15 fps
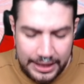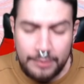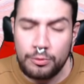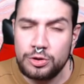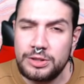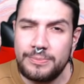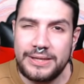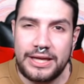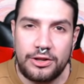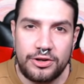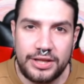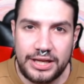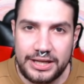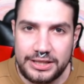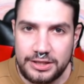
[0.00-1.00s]
el multiplicador
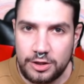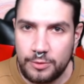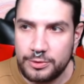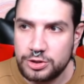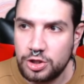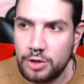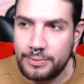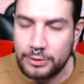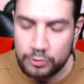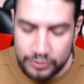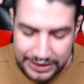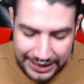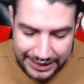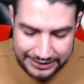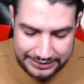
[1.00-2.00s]
de crítico, por si lo
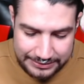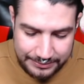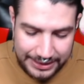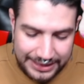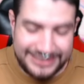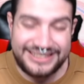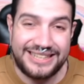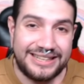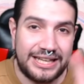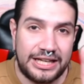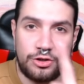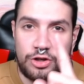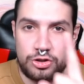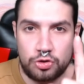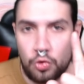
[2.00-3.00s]
preguntáis, ¿vale? Si el
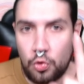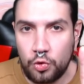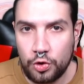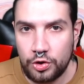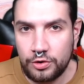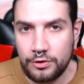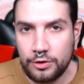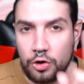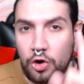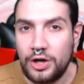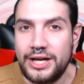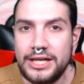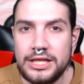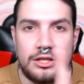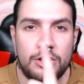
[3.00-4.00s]
daño es 1, con
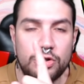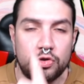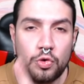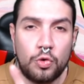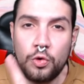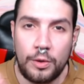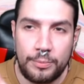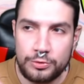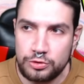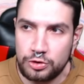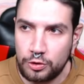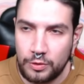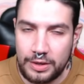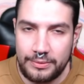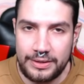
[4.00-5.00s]
crítico es
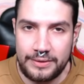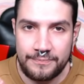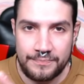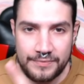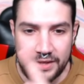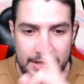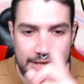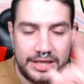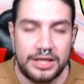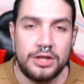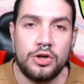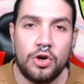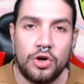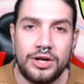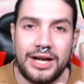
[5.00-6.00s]
1.9 y
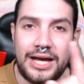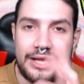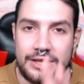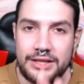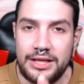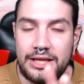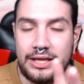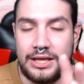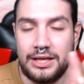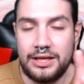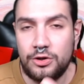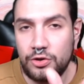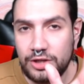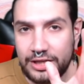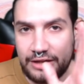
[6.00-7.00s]
con, eh,
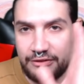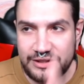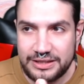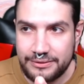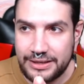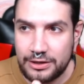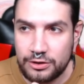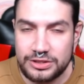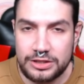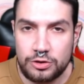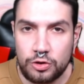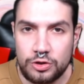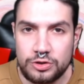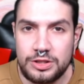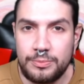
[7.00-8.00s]
con efectividad contra
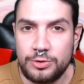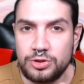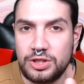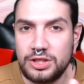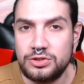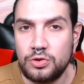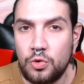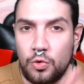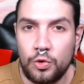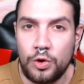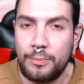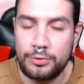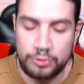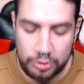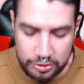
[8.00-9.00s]
todos los tipos es
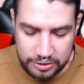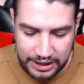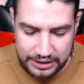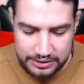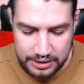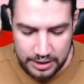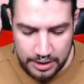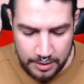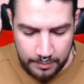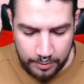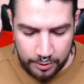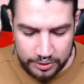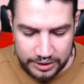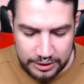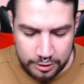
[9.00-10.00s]
1.6. Por
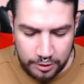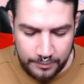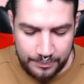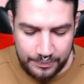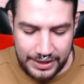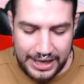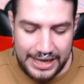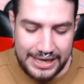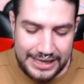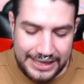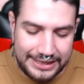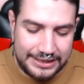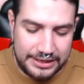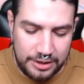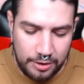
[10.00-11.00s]
lo tanto, el
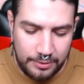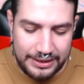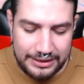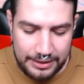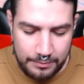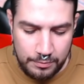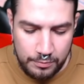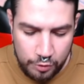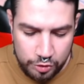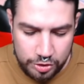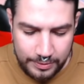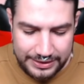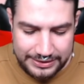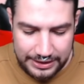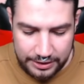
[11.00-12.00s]
crítico va a hacer mucho
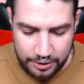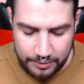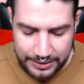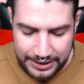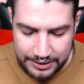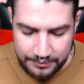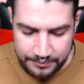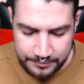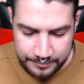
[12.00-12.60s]
más daño, ¿vale?